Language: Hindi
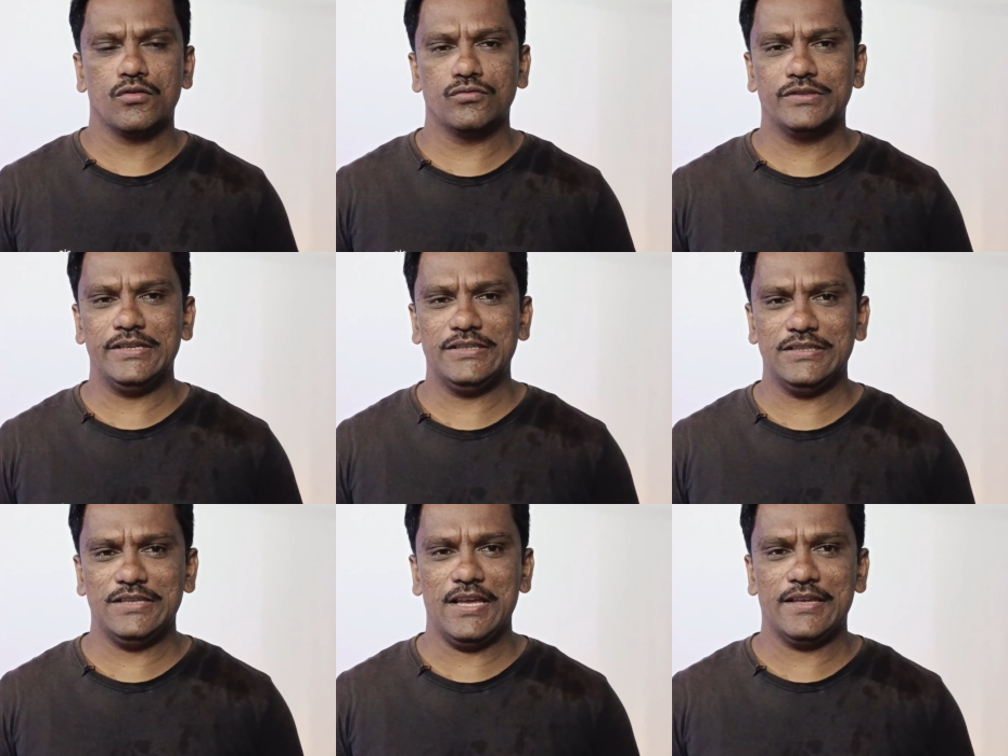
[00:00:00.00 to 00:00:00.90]
और दूसरी
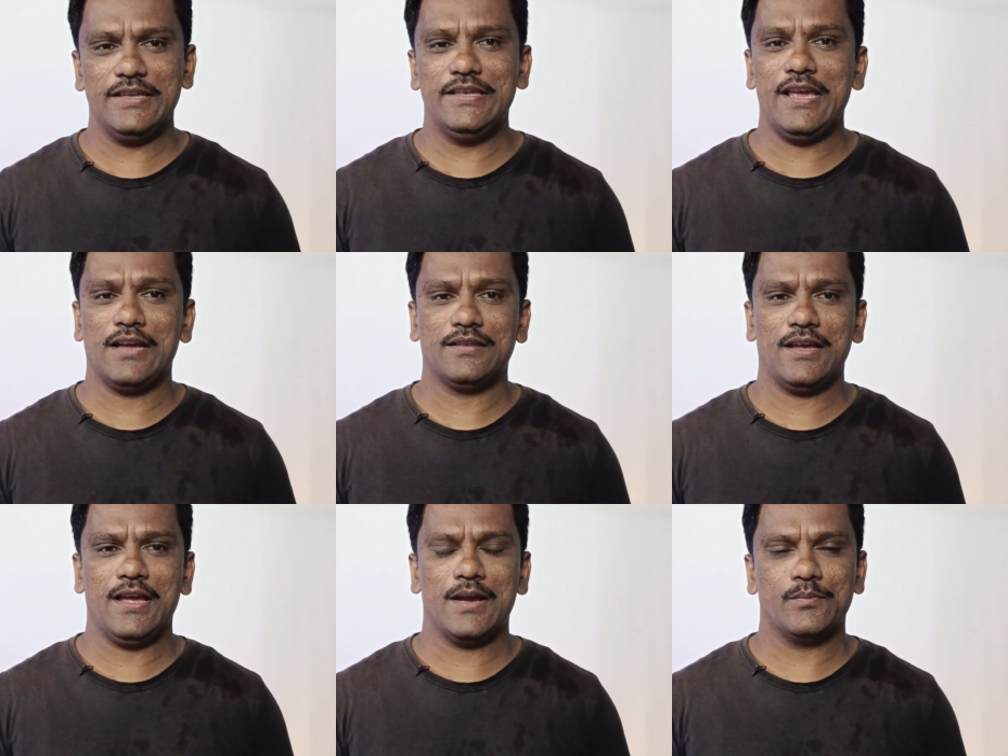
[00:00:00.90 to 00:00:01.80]
चीज़ ये कि ये आता
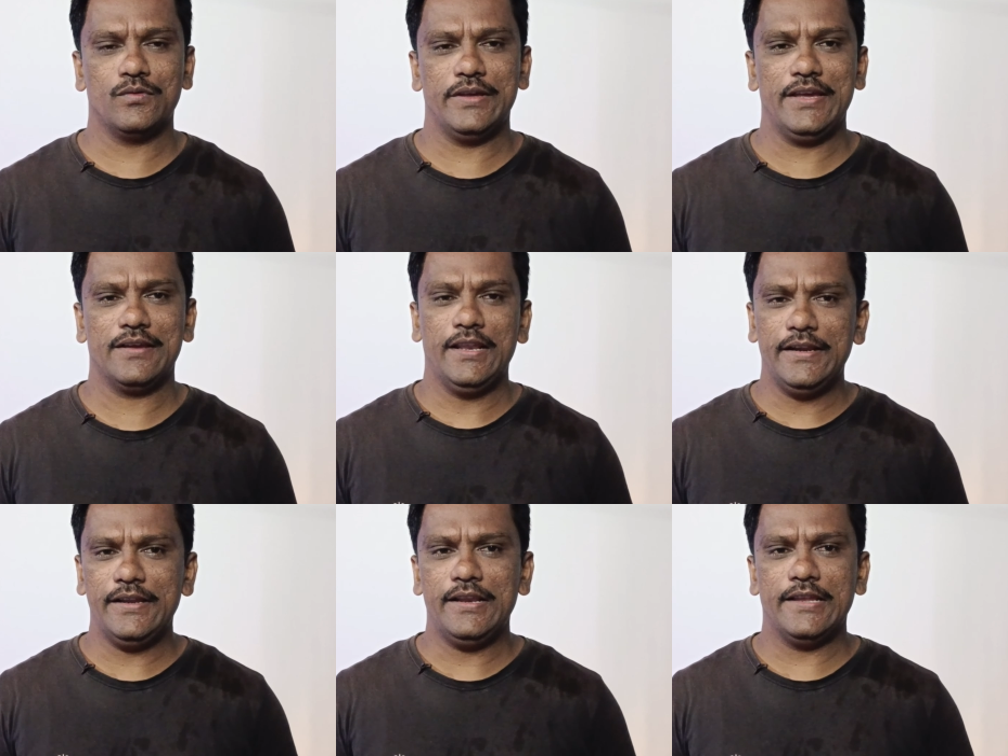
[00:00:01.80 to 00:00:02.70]
है आपको एक
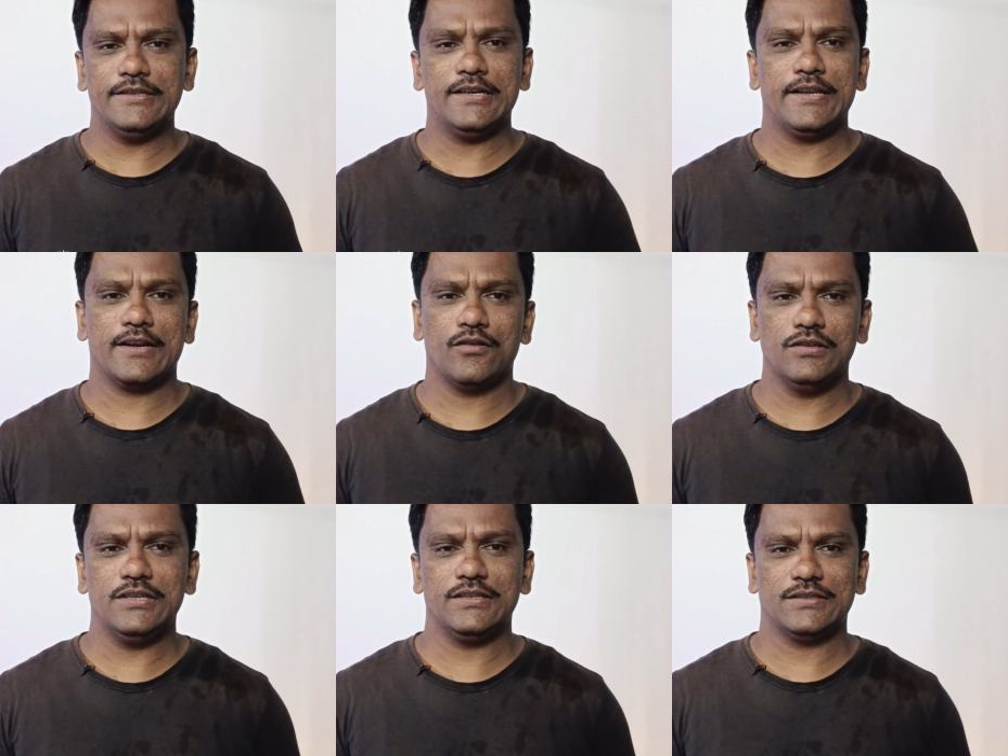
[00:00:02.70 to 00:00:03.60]
एलईडी लेजर
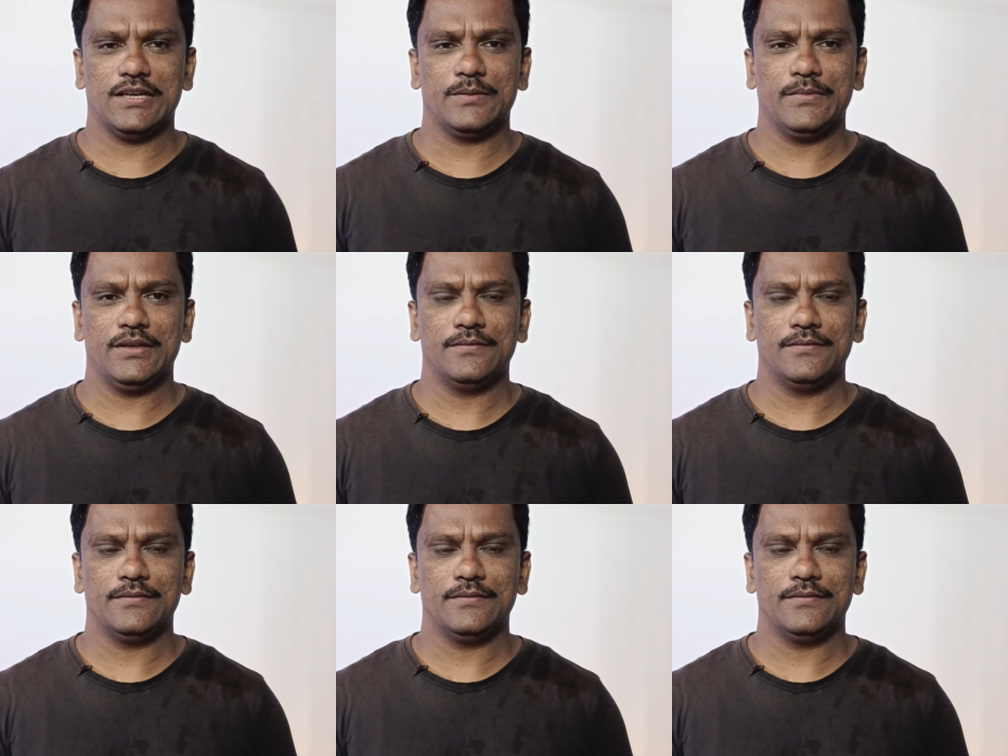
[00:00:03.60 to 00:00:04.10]
टेक्नोलॉजी के साथ में